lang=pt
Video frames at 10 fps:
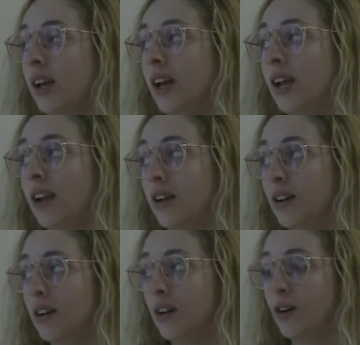
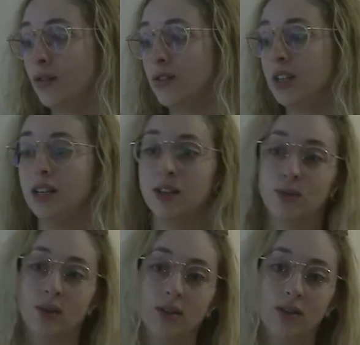era a oficina
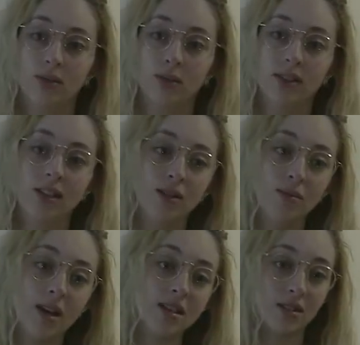do, do antigo
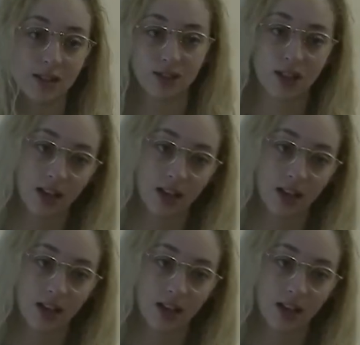mestre das